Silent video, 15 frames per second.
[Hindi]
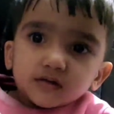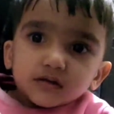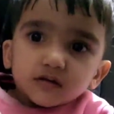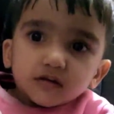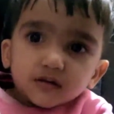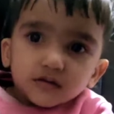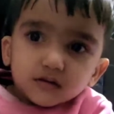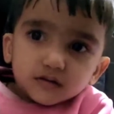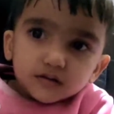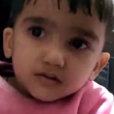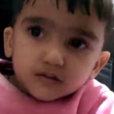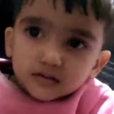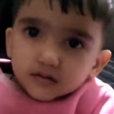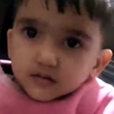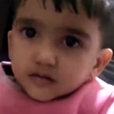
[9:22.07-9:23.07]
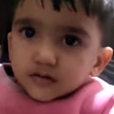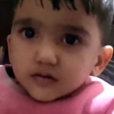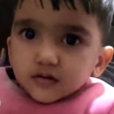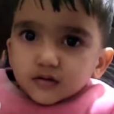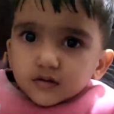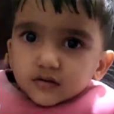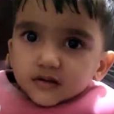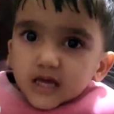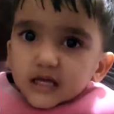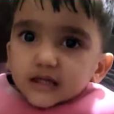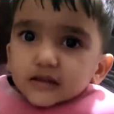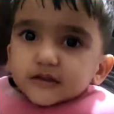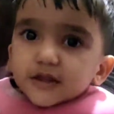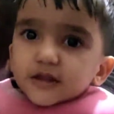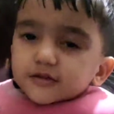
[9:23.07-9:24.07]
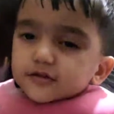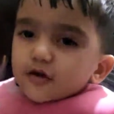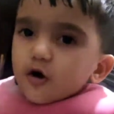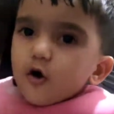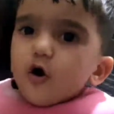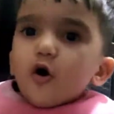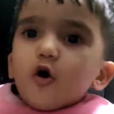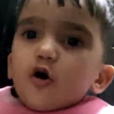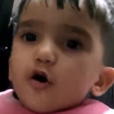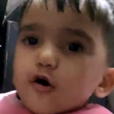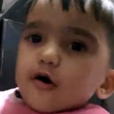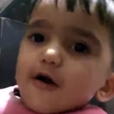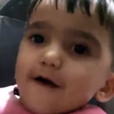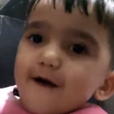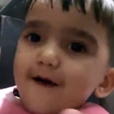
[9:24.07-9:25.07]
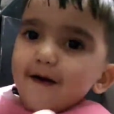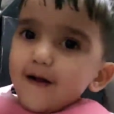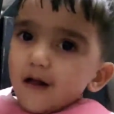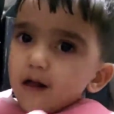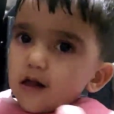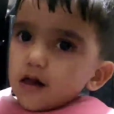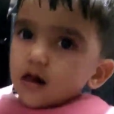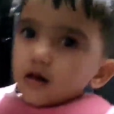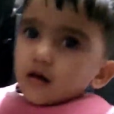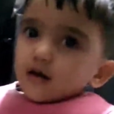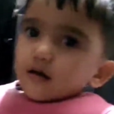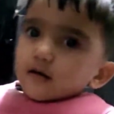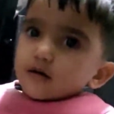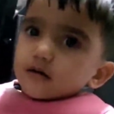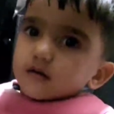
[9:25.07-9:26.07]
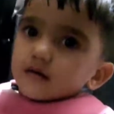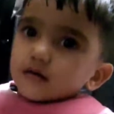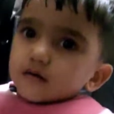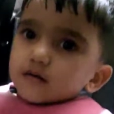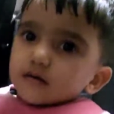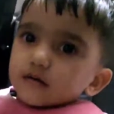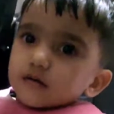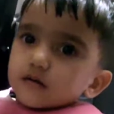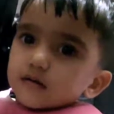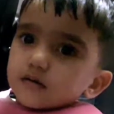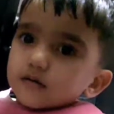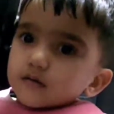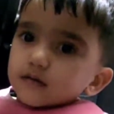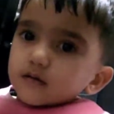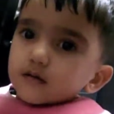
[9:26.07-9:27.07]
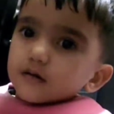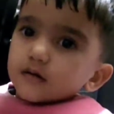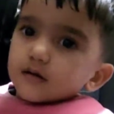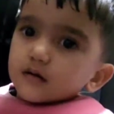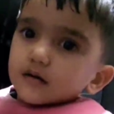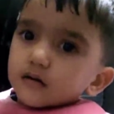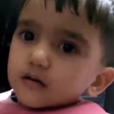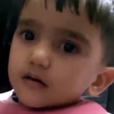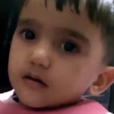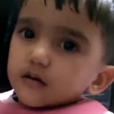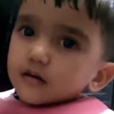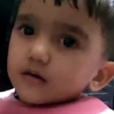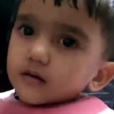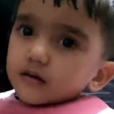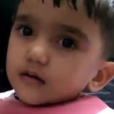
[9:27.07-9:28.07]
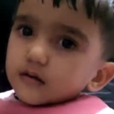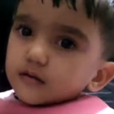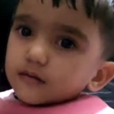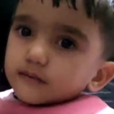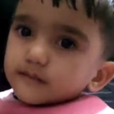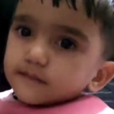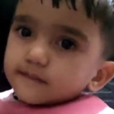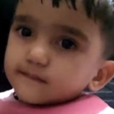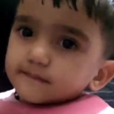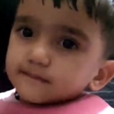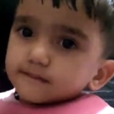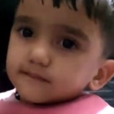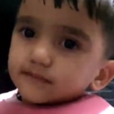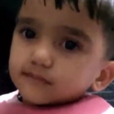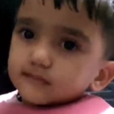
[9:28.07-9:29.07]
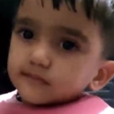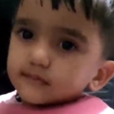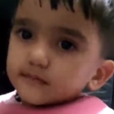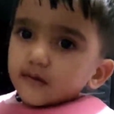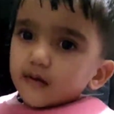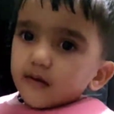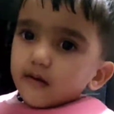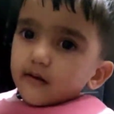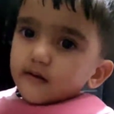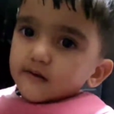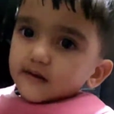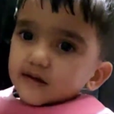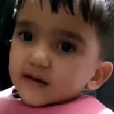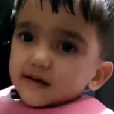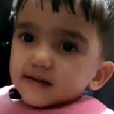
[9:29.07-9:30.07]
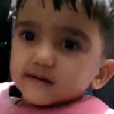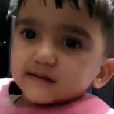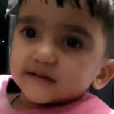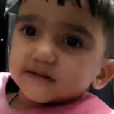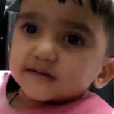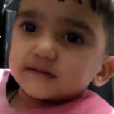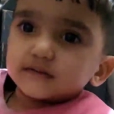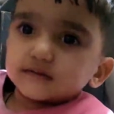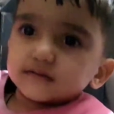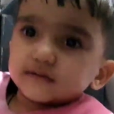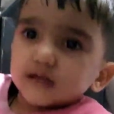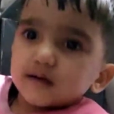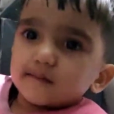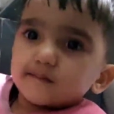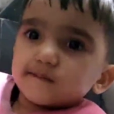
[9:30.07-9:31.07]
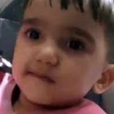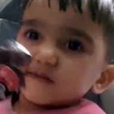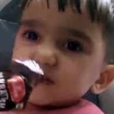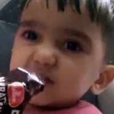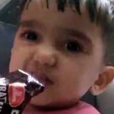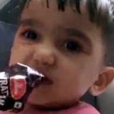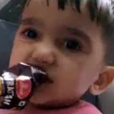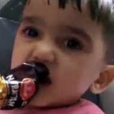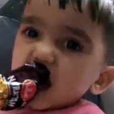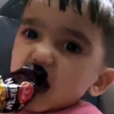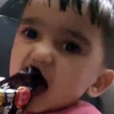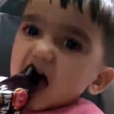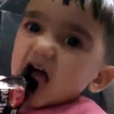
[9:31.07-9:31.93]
हाँ क्या कर ले तो हो आप क्या कर रही हो पहले आप बता दो क्या खा रही हो आप क्या खा रही हो नमकीन